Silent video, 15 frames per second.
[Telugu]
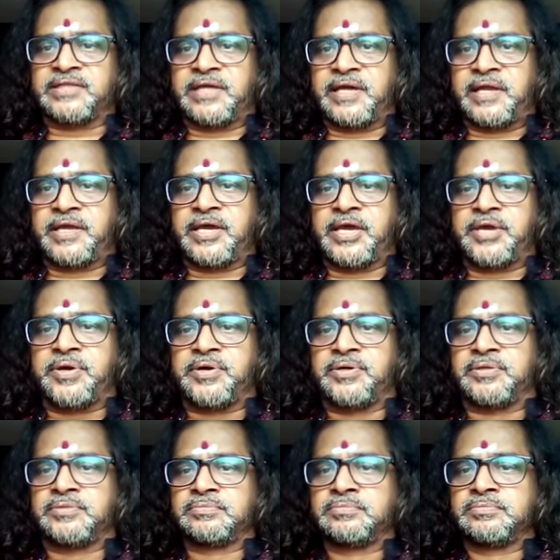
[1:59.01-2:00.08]
తయారయ్యాయో
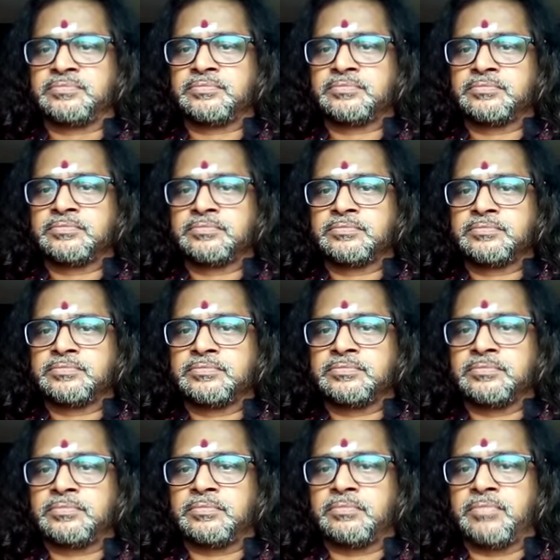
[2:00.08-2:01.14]

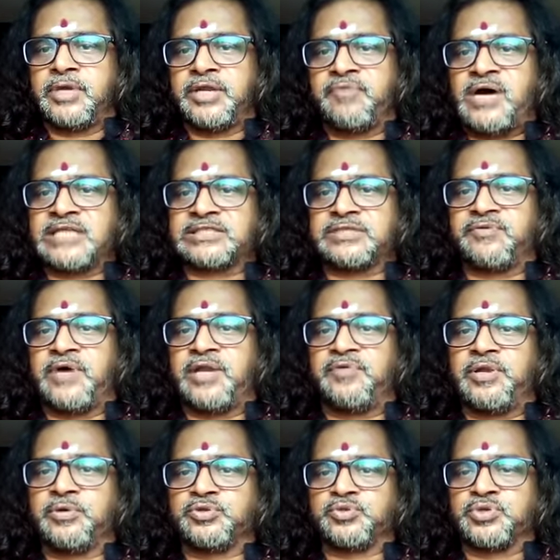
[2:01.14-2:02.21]
మరి వాస్తవాలు
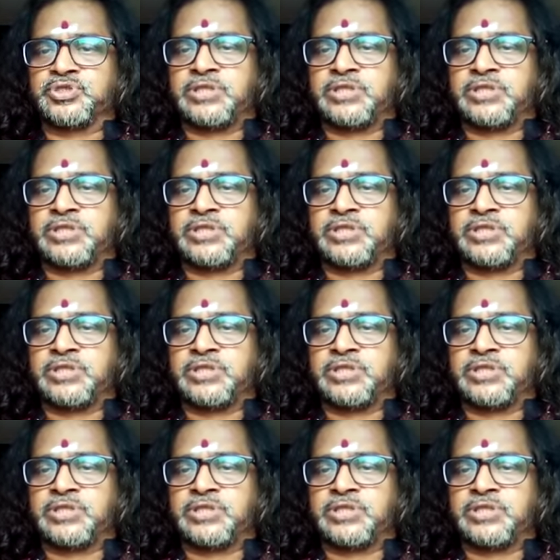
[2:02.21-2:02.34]
వెలుగు చూస్తూ